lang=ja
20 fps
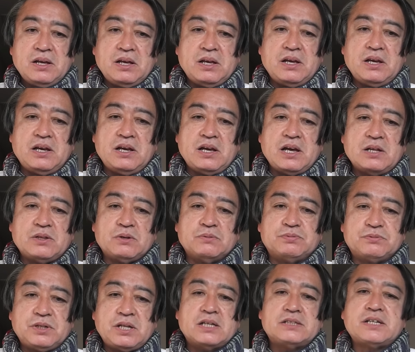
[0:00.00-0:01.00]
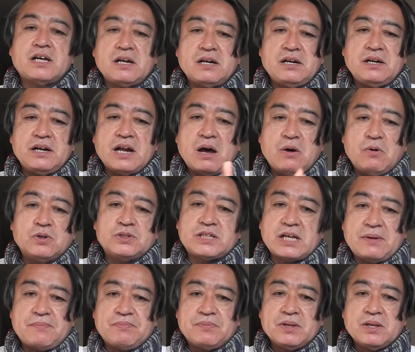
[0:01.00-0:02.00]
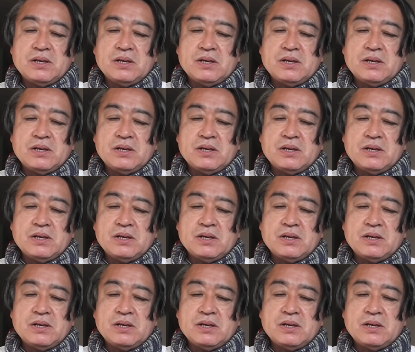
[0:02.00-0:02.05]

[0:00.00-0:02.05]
えー、あと福田さんラオウさん、